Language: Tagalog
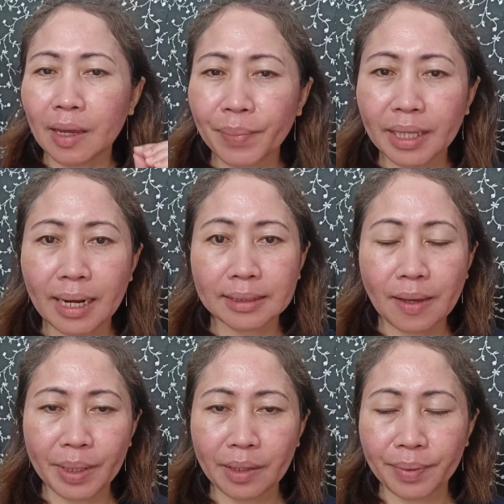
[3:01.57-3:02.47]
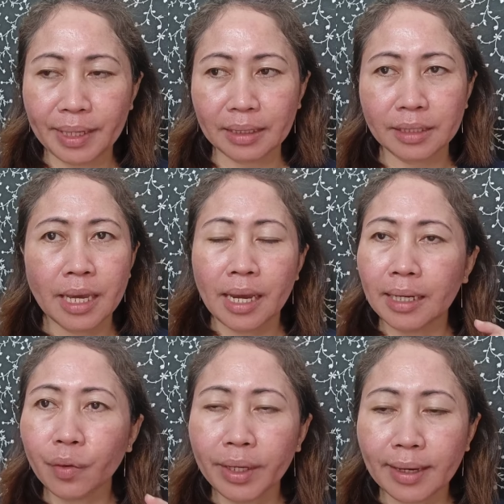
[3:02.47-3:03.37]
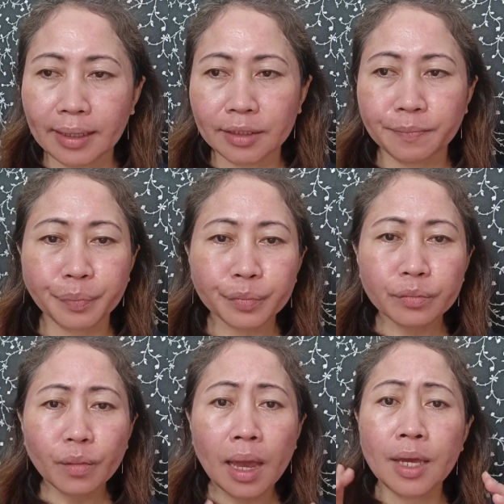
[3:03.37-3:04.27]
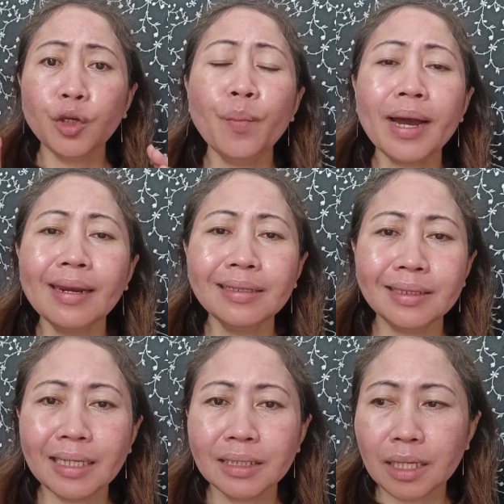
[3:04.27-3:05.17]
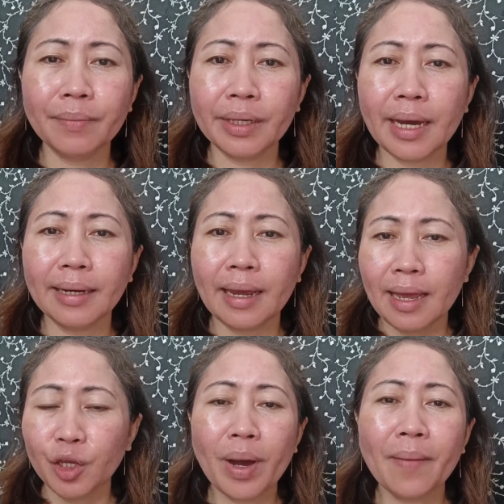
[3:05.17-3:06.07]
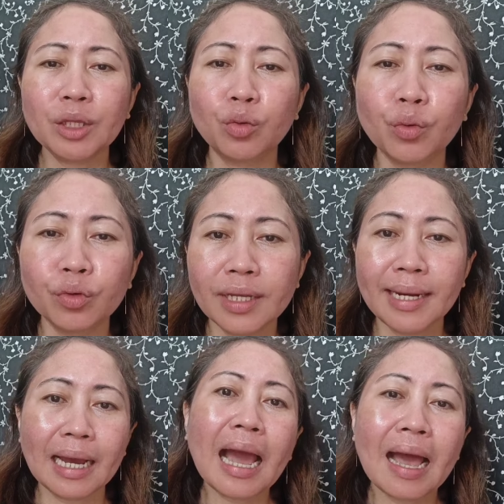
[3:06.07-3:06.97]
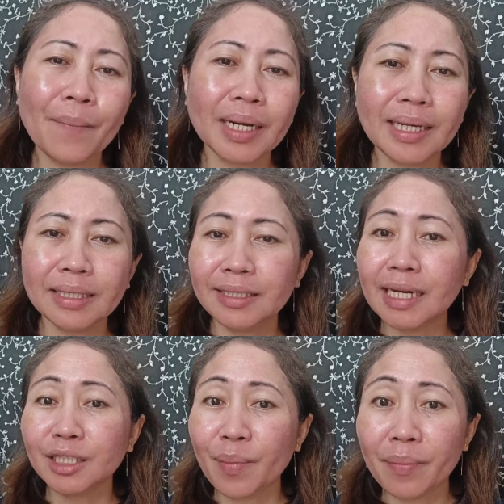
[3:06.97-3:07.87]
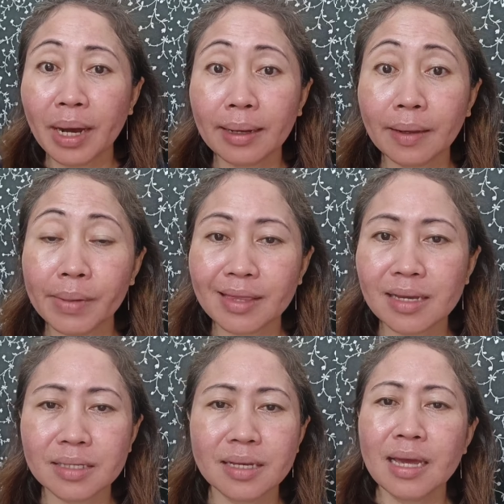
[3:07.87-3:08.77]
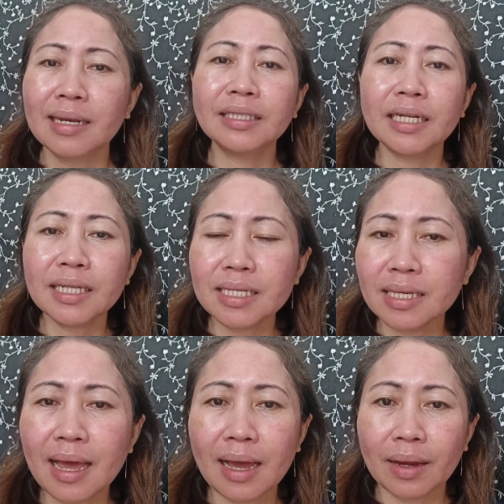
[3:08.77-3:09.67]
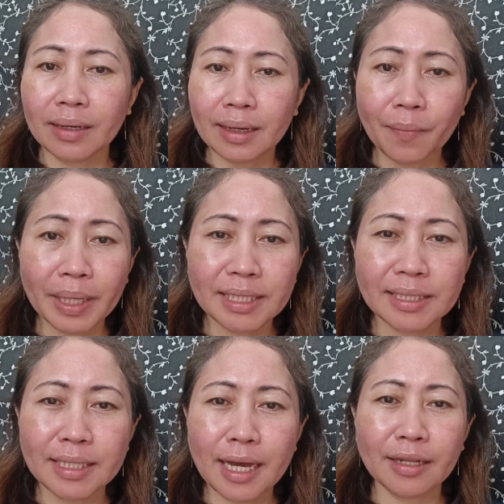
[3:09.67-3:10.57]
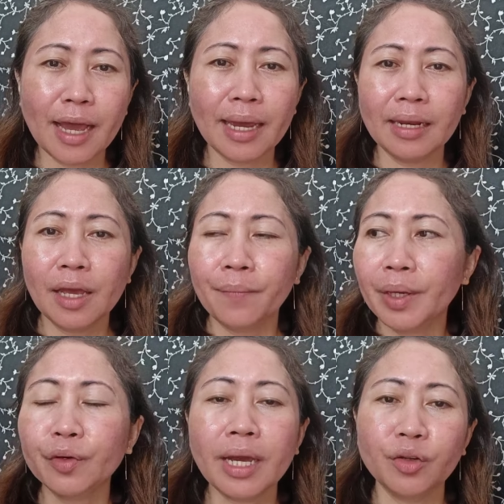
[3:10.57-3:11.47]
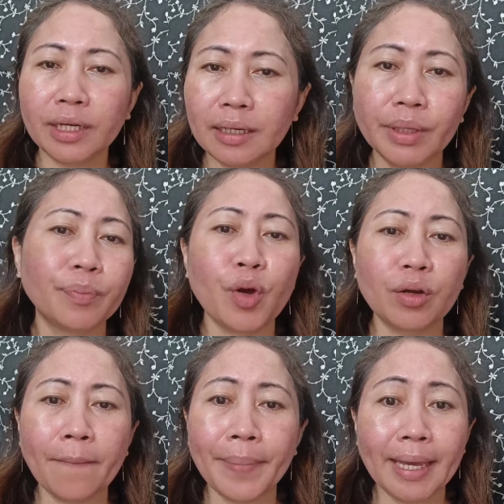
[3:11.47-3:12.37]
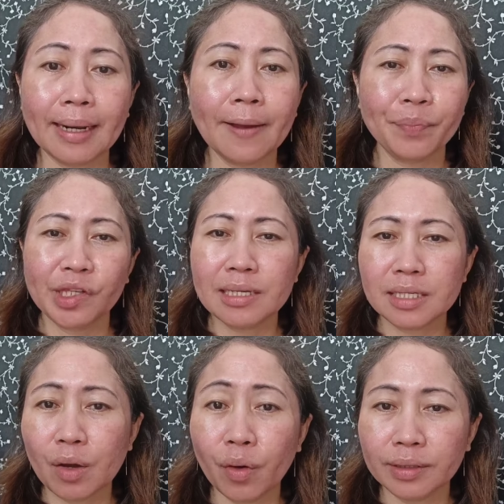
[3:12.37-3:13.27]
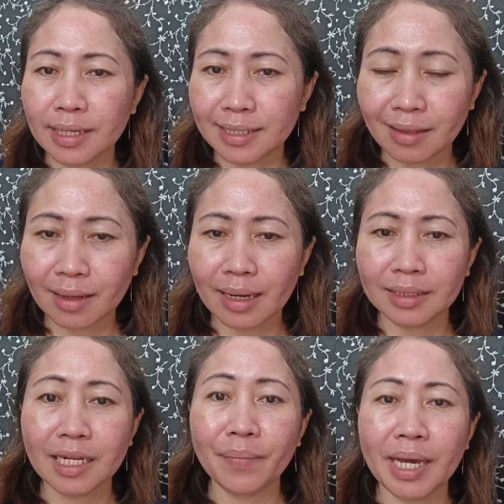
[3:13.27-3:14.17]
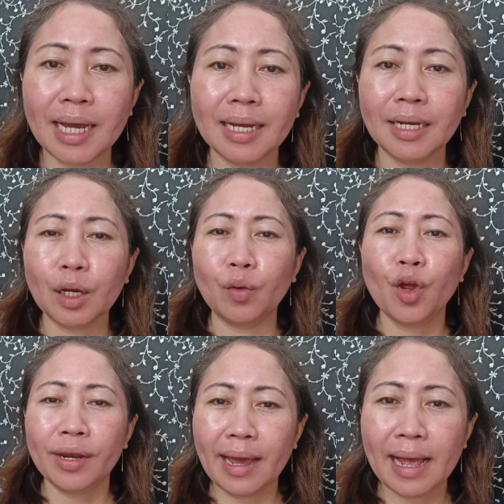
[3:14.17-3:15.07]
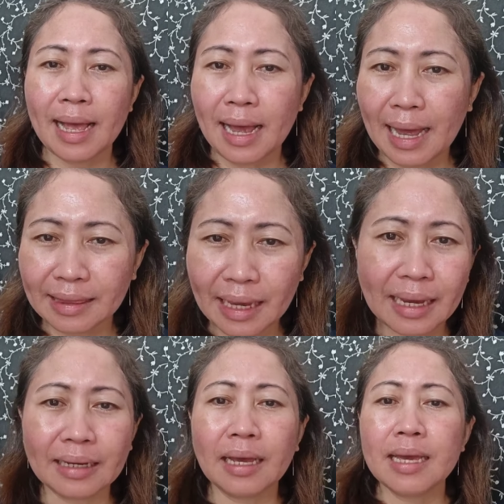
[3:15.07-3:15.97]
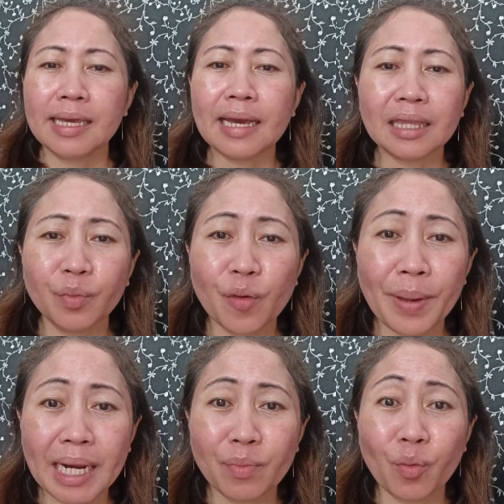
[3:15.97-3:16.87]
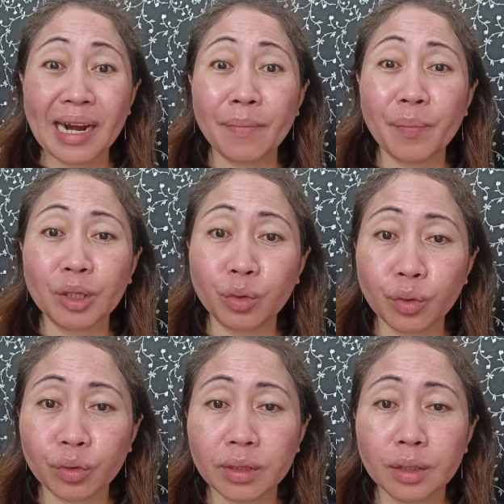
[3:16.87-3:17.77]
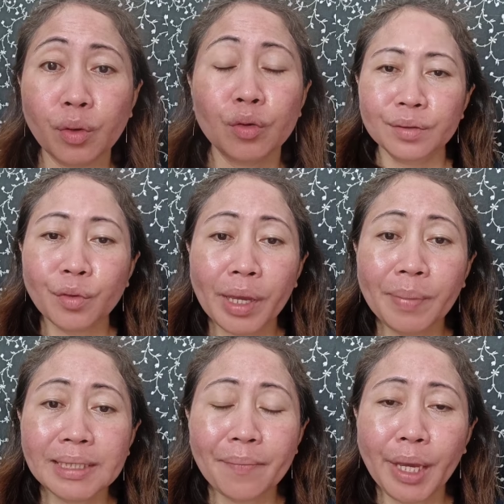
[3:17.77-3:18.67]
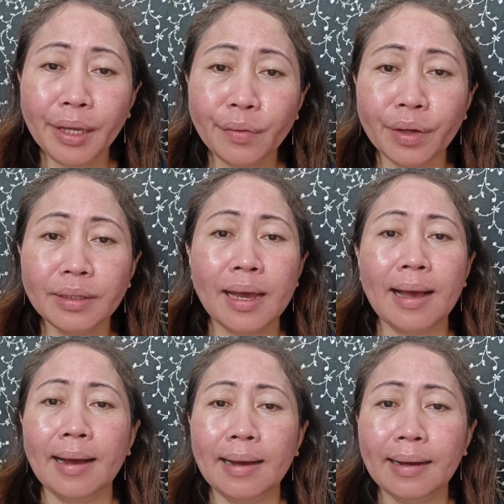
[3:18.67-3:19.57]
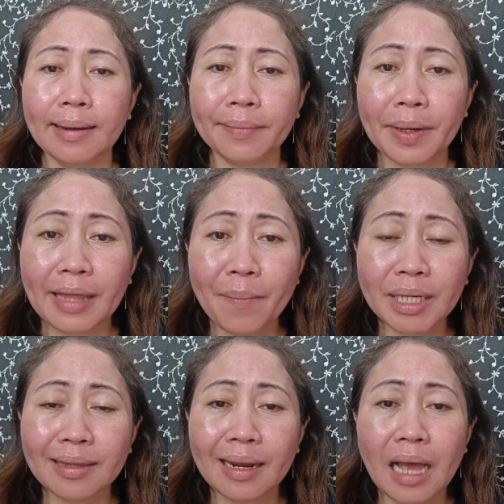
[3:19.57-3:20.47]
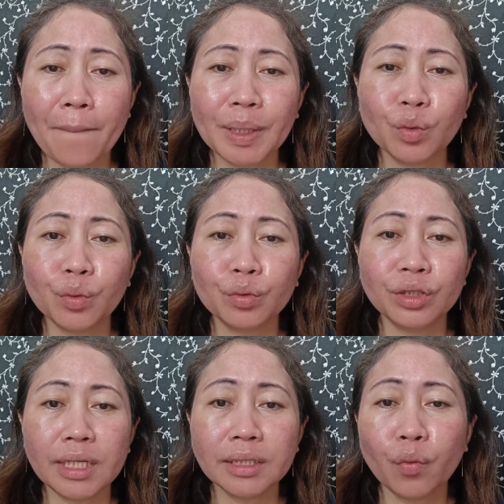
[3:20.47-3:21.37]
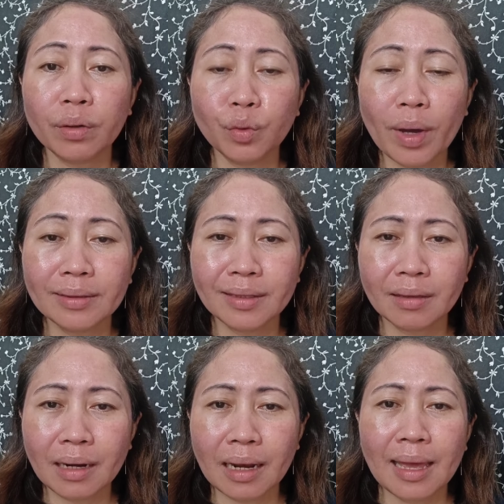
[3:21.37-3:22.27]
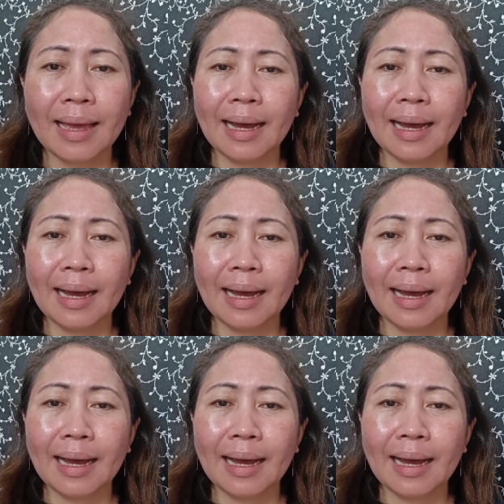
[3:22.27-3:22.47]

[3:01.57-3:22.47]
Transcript: na ipadala sa Pilipinas. Anyway guys, yung mga nandyan, karamihan, yung mga mandurukot na yan, nag-aabang yan, dyan sa may mga remittance, nandyan yan sila, nakipagsiksikan dahil meron nga yung nag-remit po ako ng pera dyan sa, sa central, sinabihan ka agad ako na, ateng, ingatan mo yung pera mo, maraming mandurukot dito. So, ibig sabihin nun, uh, talamak na talaga ang pandurukot dyan sa Worldwide Central.